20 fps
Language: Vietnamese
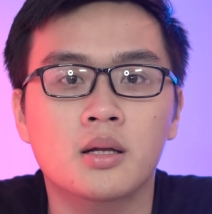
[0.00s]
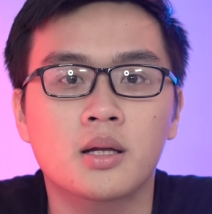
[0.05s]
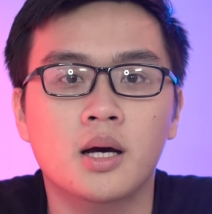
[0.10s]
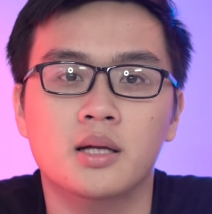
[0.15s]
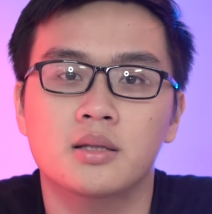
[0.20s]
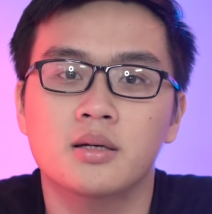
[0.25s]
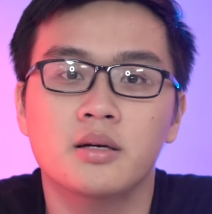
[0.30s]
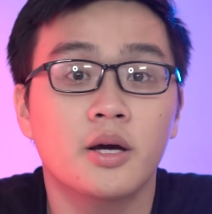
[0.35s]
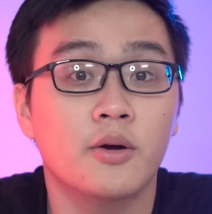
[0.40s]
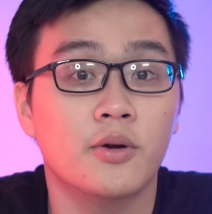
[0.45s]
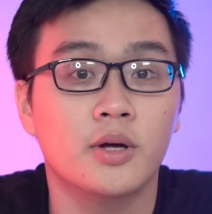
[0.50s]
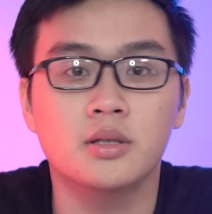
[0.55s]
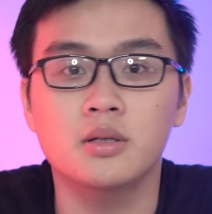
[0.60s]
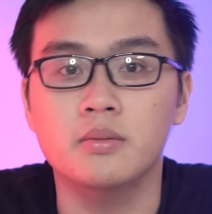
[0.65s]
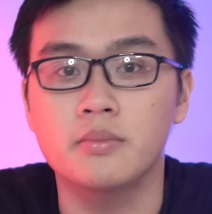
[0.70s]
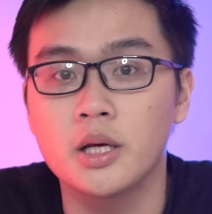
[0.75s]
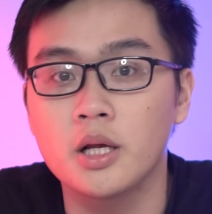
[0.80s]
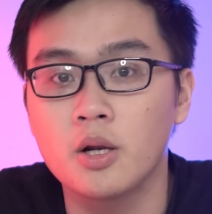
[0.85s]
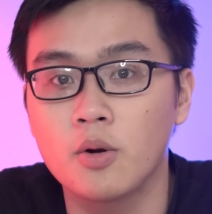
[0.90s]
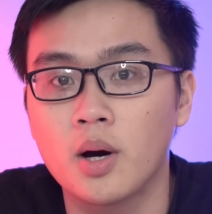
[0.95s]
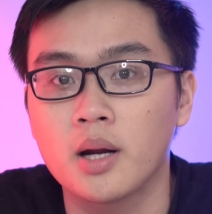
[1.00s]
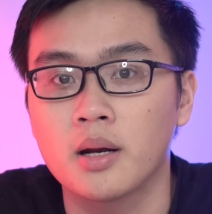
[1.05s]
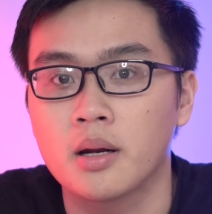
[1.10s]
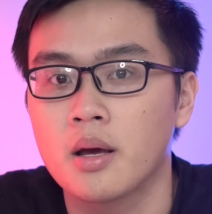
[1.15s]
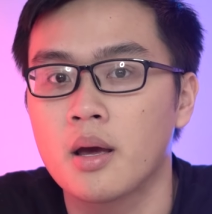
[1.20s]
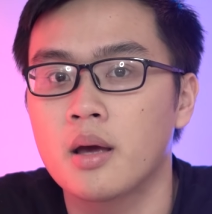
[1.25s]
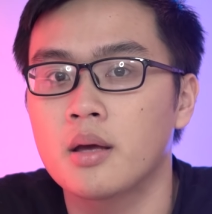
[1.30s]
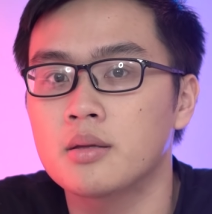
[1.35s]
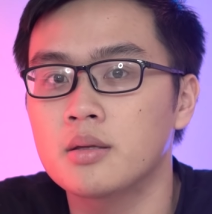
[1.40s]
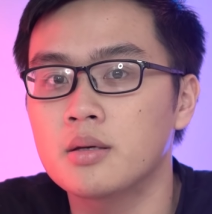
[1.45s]
à, Thương hiệu đến từ Mỹ luôn
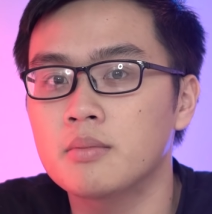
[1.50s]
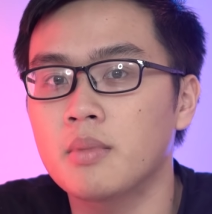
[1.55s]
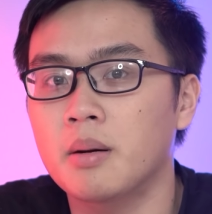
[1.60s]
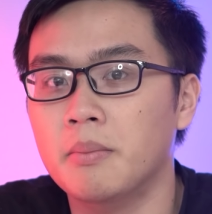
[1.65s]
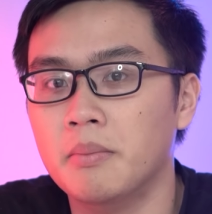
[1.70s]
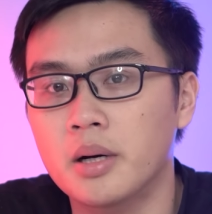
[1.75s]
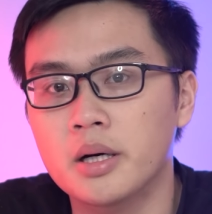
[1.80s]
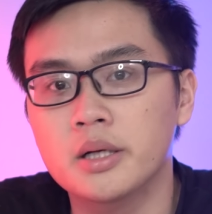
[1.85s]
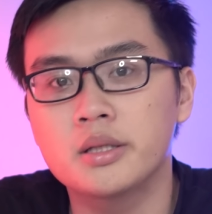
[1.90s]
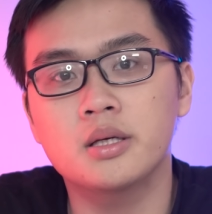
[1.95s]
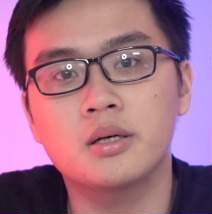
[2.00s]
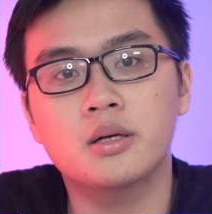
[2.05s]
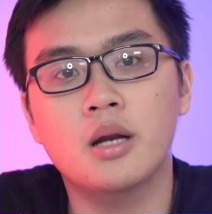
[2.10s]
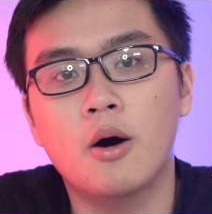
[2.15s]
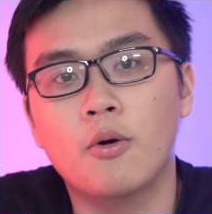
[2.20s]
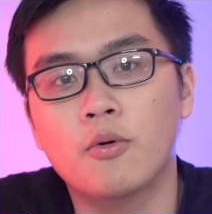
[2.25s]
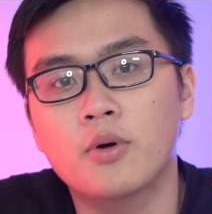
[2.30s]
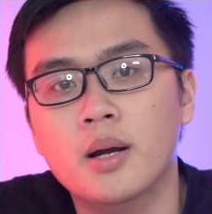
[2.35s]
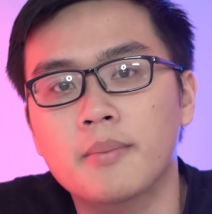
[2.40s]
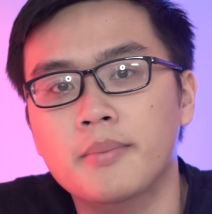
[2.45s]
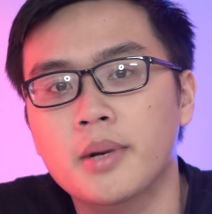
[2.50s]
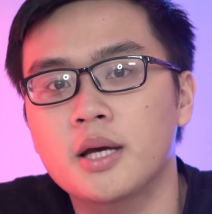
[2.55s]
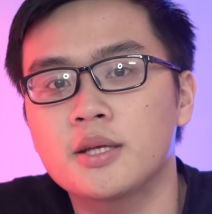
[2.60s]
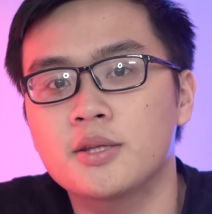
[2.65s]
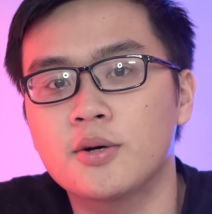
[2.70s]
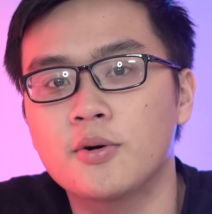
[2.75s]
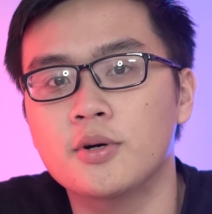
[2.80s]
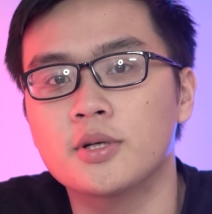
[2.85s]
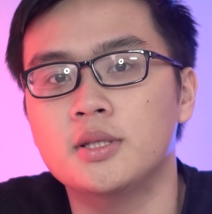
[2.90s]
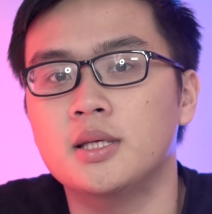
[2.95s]
Nhưng mà mới từ đầu năm nay
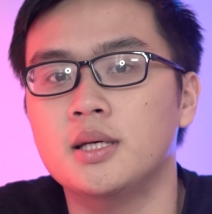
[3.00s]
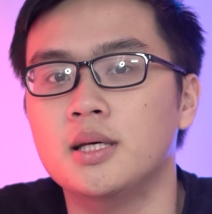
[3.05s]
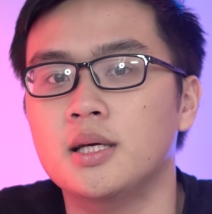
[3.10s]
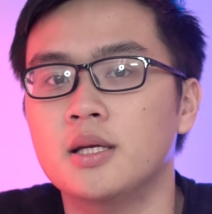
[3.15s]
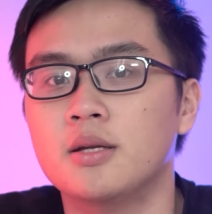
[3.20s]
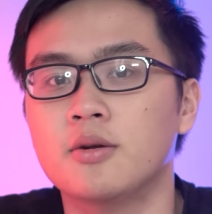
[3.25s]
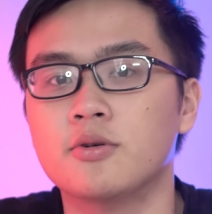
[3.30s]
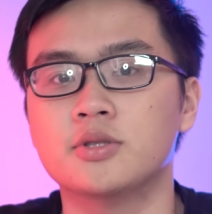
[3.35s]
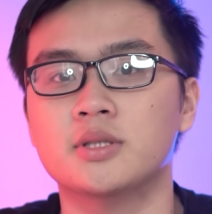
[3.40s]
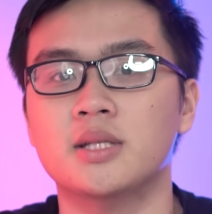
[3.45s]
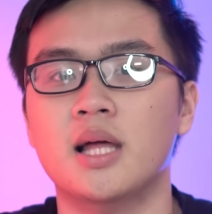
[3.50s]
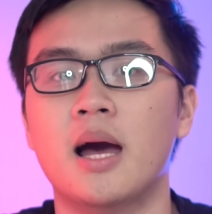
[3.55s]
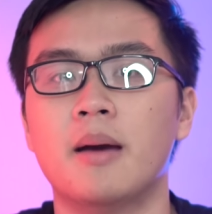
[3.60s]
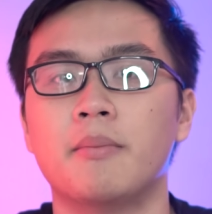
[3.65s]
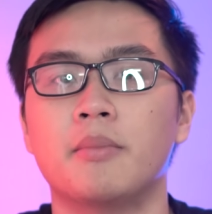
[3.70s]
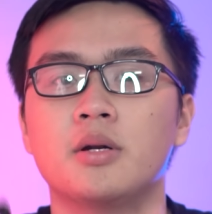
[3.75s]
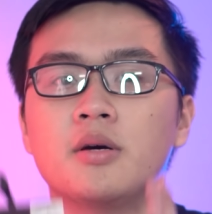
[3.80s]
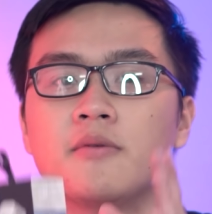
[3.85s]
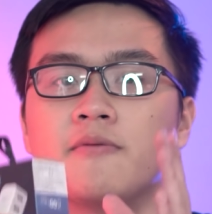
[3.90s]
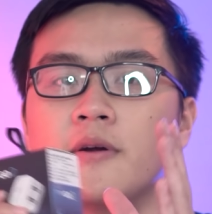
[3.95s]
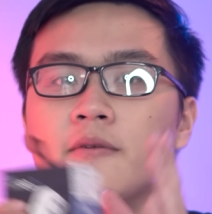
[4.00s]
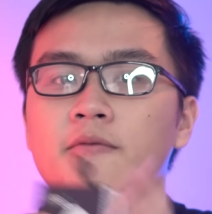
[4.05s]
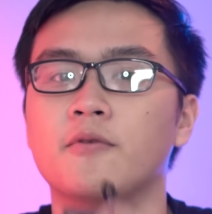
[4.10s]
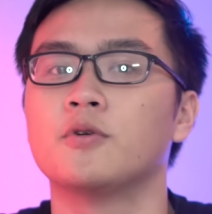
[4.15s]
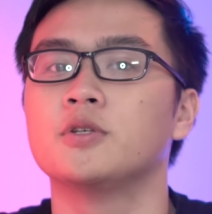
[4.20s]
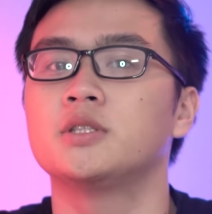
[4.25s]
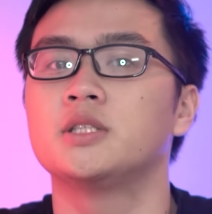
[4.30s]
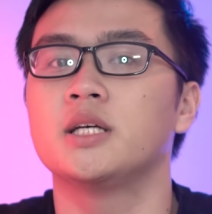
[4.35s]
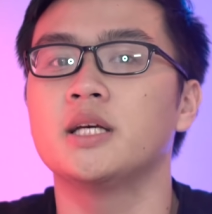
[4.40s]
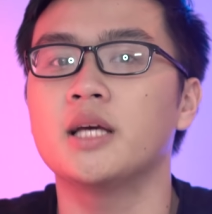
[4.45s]
thôi thì InnoStyle mới được phân
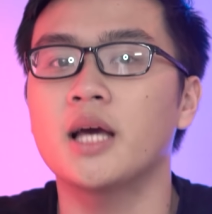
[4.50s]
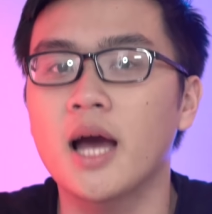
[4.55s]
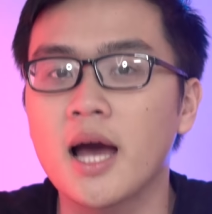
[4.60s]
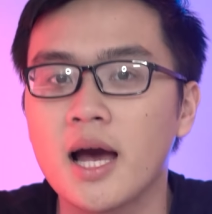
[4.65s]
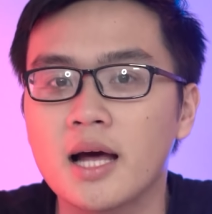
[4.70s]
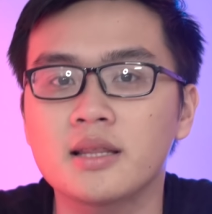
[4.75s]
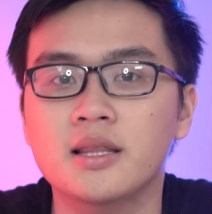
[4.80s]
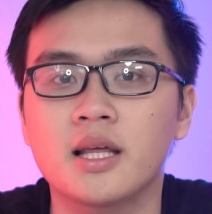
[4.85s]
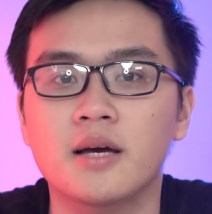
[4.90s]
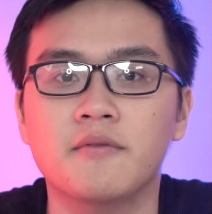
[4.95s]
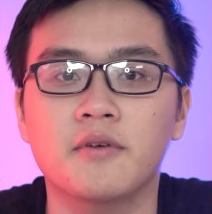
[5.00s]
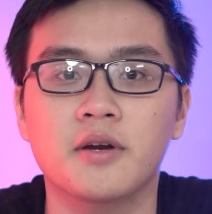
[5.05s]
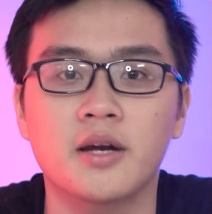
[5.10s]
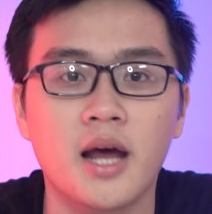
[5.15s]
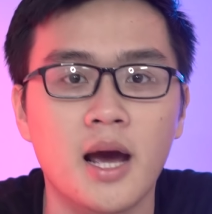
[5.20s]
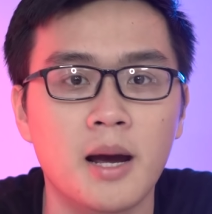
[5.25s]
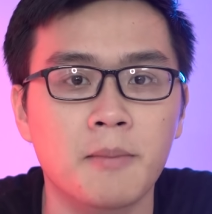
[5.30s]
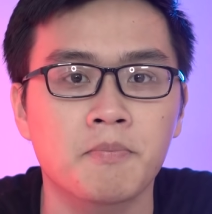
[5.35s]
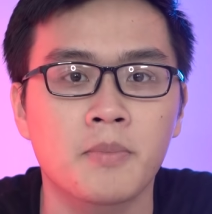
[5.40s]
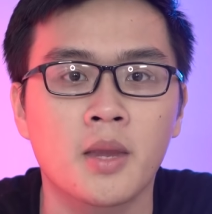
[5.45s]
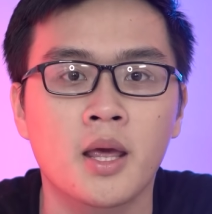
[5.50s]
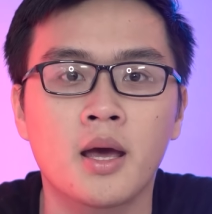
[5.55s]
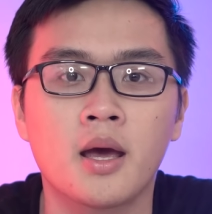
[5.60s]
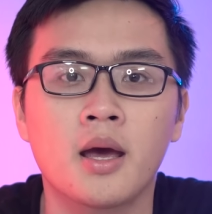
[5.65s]
phối chính hãng tại Việt Nam